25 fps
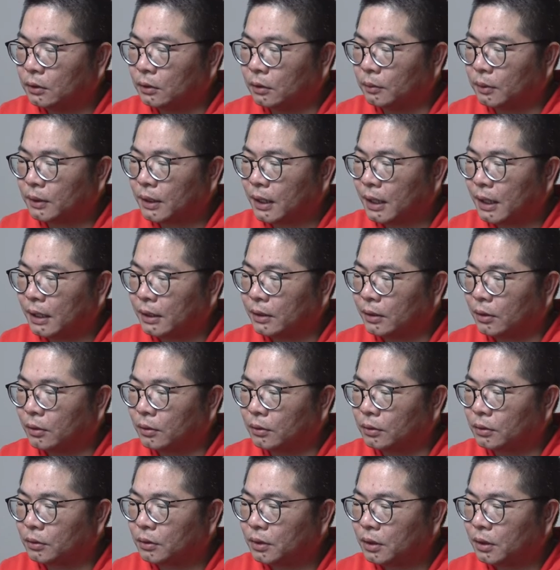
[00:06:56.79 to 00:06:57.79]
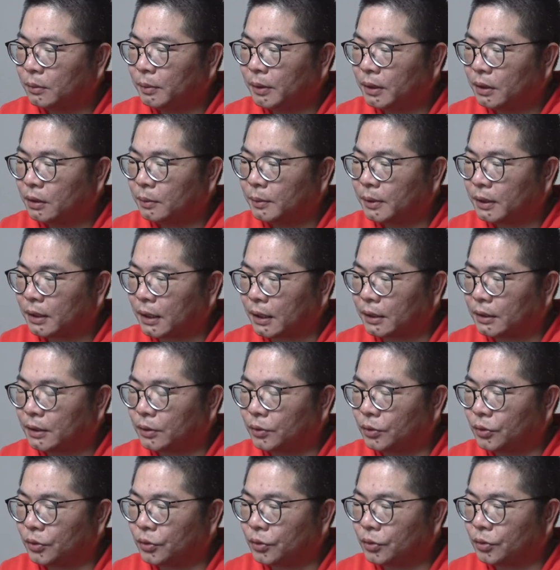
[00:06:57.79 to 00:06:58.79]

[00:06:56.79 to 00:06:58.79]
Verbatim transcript: 我们看了以后就特别特别感兴趣。